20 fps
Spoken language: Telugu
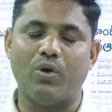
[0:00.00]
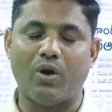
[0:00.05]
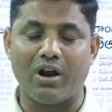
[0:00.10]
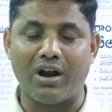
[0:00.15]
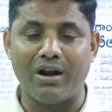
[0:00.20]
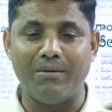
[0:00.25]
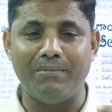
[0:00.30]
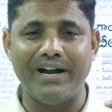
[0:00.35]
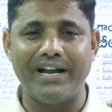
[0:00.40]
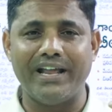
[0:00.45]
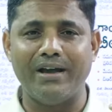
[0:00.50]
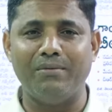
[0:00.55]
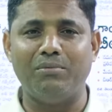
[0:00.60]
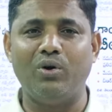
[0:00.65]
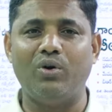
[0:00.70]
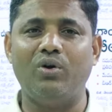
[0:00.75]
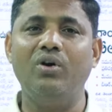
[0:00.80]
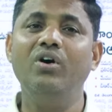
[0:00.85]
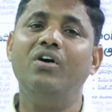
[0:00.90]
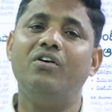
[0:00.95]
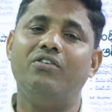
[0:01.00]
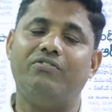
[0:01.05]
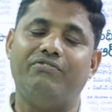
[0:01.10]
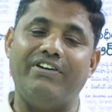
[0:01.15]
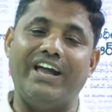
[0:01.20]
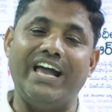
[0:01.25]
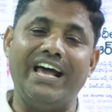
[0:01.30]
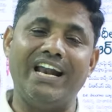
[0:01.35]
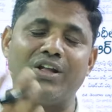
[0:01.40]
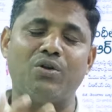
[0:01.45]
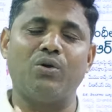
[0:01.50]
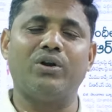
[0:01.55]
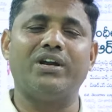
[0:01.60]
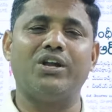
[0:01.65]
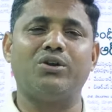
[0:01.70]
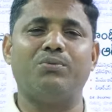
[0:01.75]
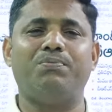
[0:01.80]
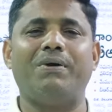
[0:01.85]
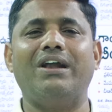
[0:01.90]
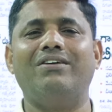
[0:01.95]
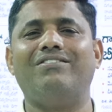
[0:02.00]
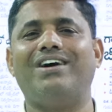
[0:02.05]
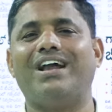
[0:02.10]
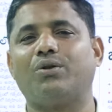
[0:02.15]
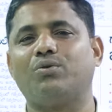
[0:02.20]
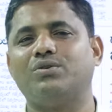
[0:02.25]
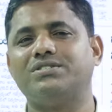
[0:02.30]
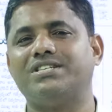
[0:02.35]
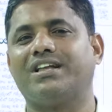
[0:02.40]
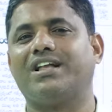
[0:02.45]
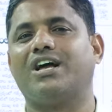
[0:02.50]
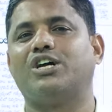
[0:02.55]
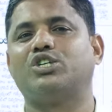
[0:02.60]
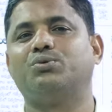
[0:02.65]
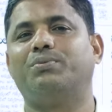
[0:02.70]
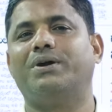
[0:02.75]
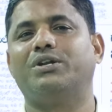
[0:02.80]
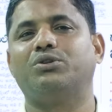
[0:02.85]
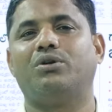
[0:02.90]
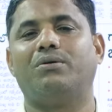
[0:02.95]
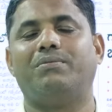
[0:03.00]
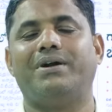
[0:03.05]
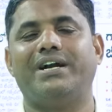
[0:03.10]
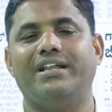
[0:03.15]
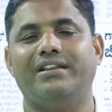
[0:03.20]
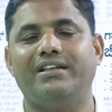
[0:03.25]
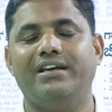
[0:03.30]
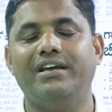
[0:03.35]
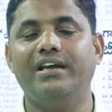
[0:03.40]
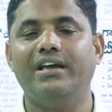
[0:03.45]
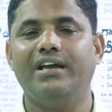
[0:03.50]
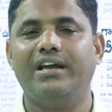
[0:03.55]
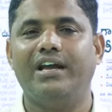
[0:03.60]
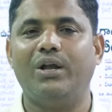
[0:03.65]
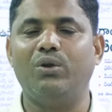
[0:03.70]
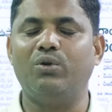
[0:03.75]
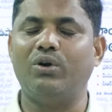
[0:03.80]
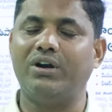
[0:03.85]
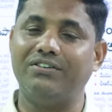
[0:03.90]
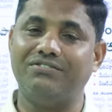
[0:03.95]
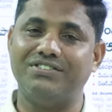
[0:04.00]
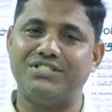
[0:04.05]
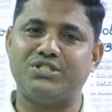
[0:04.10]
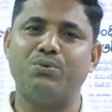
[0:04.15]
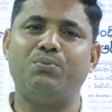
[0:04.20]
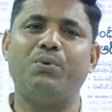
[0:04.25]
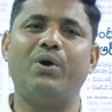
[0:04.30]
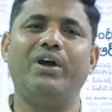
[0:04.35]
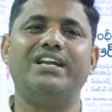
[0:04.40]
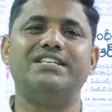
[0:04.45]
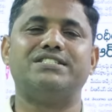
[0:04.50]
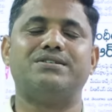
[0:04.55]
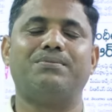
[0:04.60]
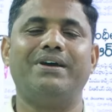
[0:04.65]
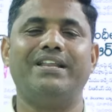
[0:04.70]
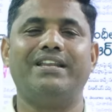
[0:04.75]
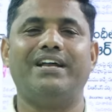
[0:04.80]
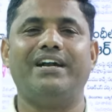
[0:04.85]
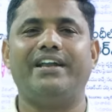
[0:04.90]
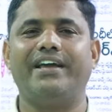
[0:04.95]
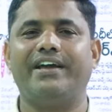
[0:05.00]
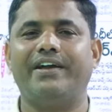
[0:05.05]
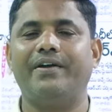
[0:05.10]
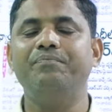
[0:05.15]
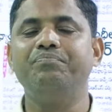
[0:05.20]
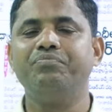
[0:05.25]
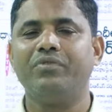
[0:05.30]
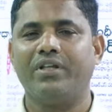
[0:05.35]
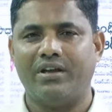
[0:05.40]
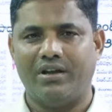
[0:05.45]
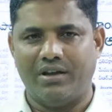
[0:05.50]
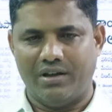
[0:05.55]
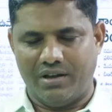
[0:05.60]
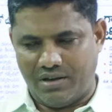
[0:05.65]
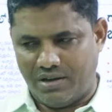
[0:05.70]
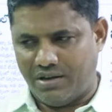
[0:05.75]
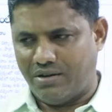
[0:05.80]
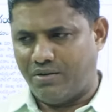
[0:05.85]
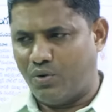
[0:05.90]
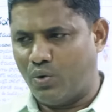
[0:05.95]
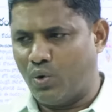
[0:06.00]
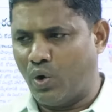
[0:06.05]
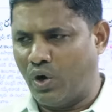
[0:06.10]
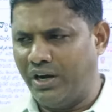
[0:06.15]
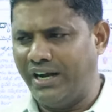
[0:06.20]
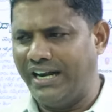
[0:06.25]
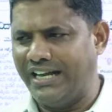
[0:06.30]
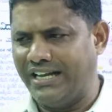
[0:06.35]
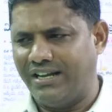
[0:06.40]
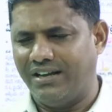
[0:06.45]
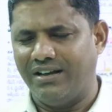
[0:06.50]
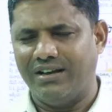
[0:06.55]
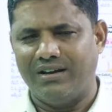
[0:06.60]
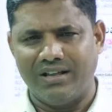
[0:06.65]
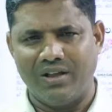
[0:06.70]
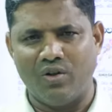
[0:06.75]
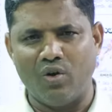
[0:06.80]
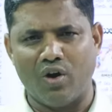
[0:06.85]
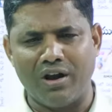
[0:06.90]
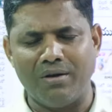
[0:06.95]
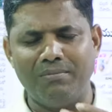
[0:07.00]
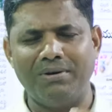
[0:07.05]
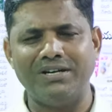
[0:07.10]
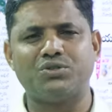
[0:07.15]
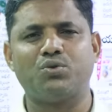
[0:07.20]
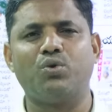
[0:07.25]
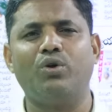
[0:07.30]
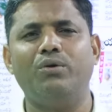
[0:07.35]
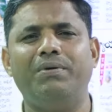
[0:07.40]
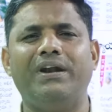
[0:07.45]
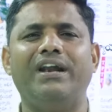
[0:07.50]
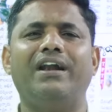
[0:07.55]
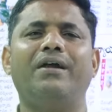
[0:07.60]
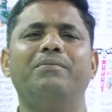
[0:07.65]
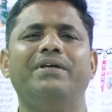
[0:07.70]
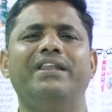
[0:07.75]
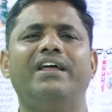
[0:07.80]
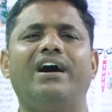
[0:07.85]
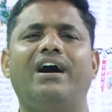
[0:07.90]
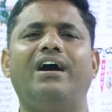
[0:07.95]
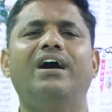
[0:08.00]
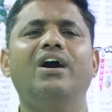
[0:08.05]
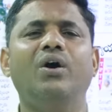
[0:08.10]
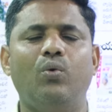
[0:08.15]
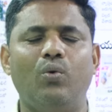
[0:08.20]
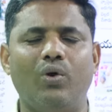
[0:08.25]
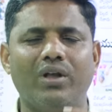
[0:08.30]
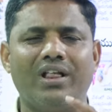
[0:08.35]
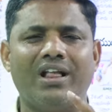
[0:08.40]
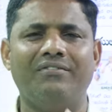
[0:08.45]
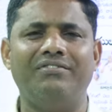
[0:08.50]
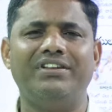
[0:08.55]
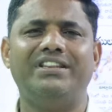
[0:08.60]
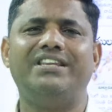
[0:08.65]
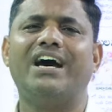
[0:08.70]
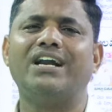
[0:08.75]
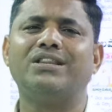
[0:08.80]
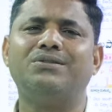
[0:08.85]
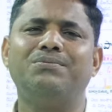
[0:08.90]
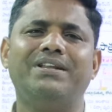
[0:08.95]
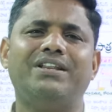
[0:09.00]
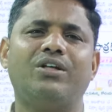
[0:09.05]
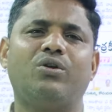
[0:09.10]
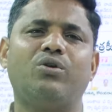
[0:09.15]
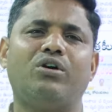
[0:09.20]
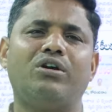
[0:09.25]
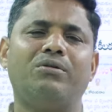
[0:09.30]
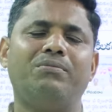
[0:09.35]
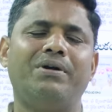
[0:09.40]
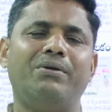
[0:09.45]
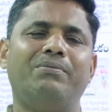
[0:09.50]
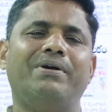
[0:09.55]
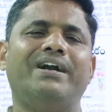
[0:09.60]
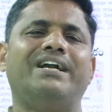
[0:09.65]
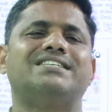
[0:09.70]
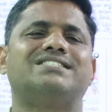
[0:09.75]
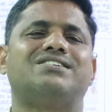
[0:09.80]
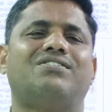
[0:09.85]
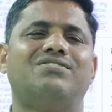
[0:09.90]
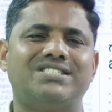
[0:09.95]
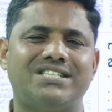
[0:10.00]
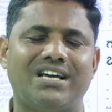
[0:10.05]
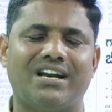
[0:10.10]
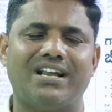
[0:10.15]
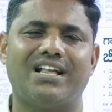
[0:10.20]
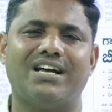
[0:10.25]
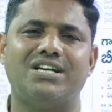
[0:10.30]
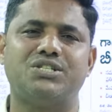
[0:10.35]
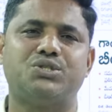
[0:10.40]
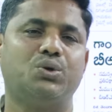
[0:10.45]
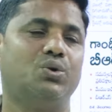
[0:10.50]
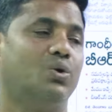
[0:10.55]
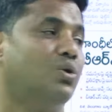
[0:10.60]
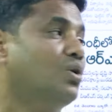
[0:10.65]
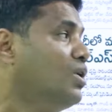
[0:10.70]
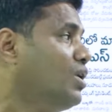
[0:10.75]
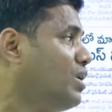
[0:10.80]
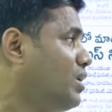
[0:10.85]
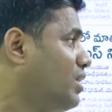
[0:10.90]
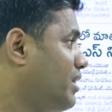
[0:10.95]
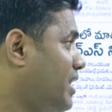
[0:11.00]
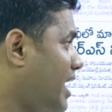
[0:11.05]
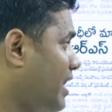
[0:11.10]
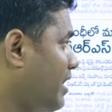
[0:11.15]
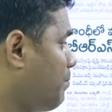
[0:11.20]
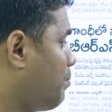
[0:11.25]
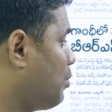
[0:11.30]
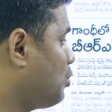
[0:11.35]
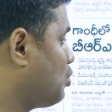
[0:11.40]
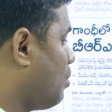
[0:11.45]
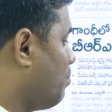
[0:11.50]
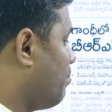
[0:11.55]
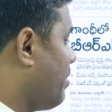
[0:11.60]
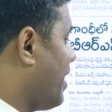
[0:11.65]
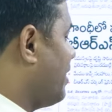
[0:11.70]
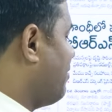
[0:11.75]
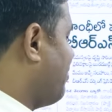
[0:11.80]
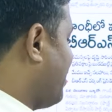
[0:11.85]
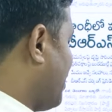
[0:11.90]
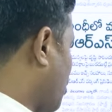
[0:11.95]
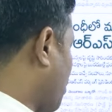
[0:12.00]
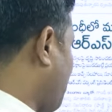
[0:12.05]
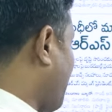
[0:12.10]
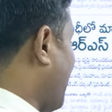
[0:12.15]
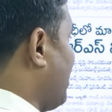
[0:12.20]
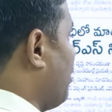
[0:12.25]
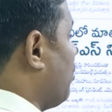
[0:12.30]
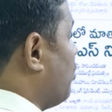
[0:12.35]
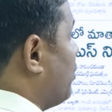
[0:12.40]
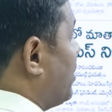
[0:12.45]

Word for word: గవర్నమెంట్ ఏమో వేల కోట్ల రూపాయలు వాళ్ళ కోసం ఖర్చు పెడుతున్నామంటది ఇంకోటి విస్తుపోయే నిజం ఏంటంటే ఓన్లీ గవర్నమెంట్ స్కూల్ పిల్లల మీద ఒక్క విద్యార్థి మీద గవర్నమెంట్ పెట్టే సంవత్సరం ఖర్చు దాదాపు తొంభై ఐదు వేల రూపాయలే